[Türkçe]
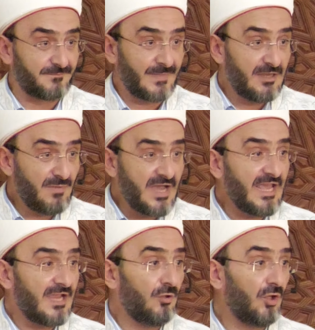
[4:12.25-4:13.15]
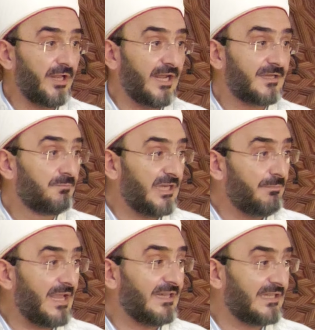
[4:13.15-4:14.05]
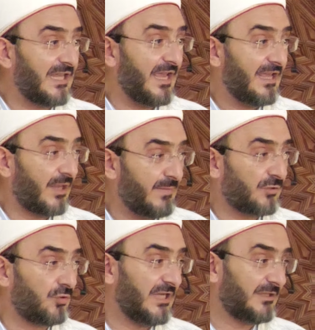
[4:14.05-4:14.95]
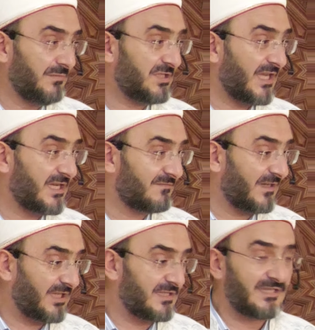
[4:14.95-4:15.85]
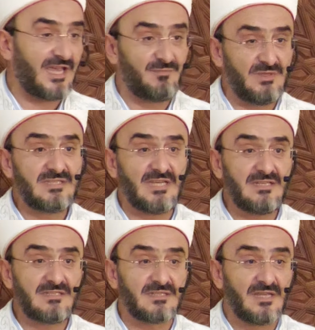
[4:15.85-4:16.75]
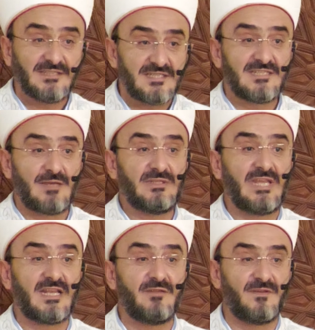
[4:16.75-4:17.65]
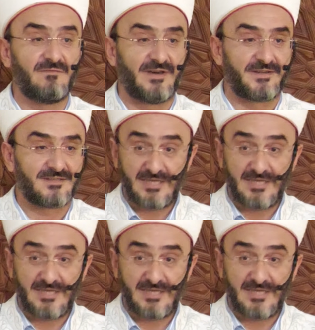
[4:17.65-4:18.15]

İman ehli olarak bir beldede temekkün etmişseniz, vatan sahibiyseniz hadi size bir teklifim var.